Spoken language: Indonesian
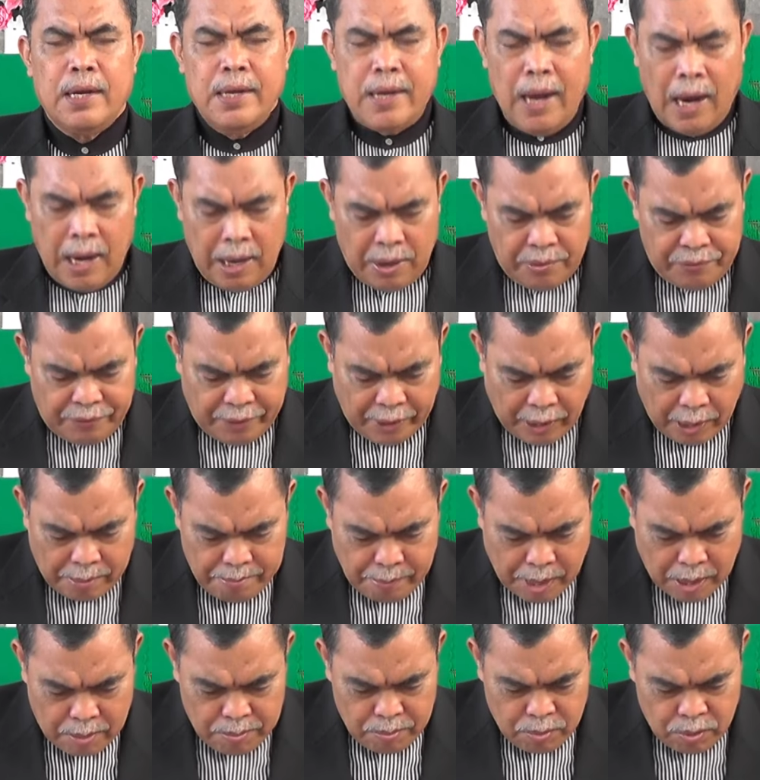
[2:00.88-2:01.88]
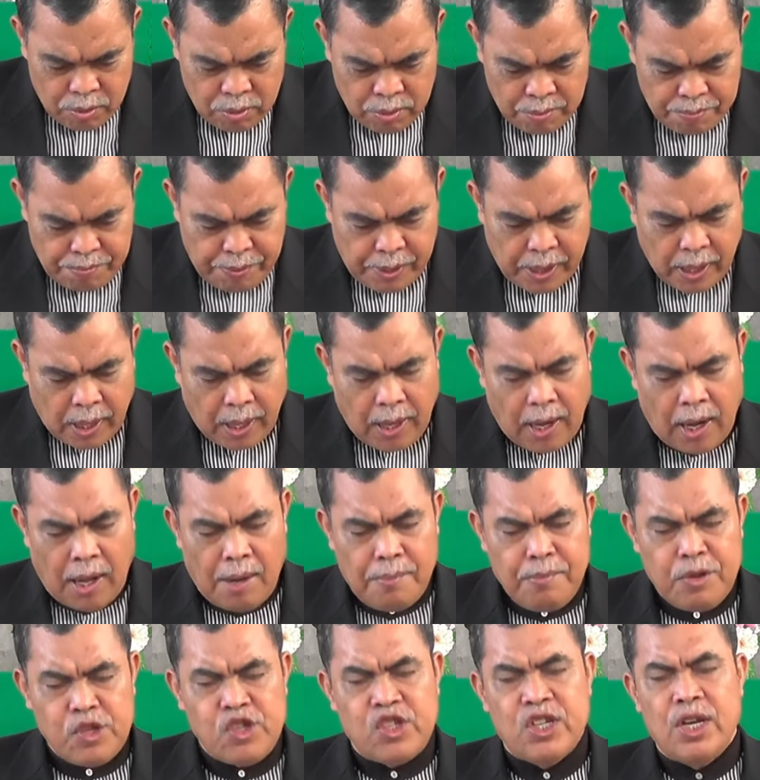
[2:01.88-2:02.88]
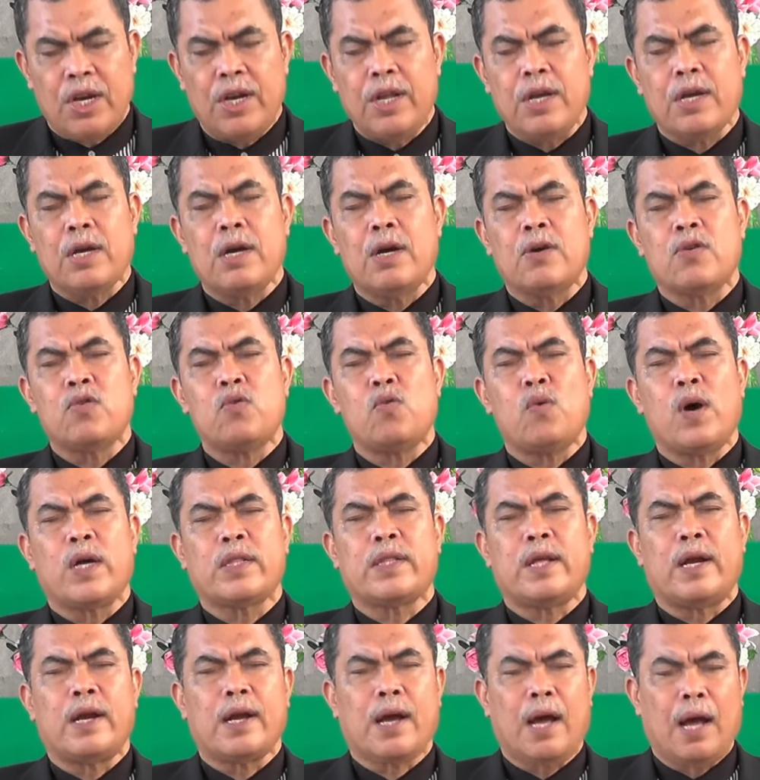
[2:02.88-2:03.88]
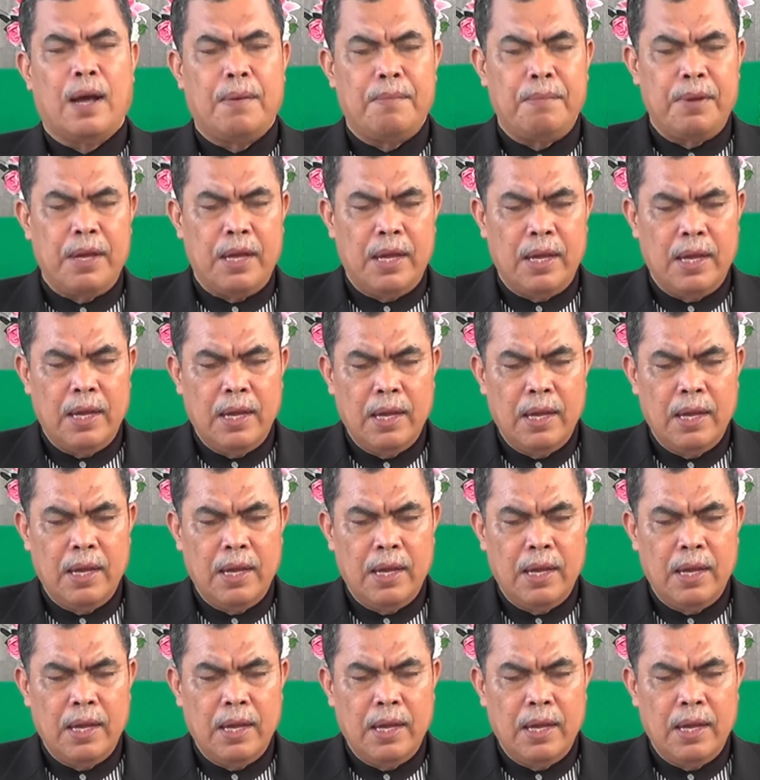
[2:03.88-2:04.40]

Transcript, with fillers: Dan firmanmu biarlah menjadi kekuatan kami.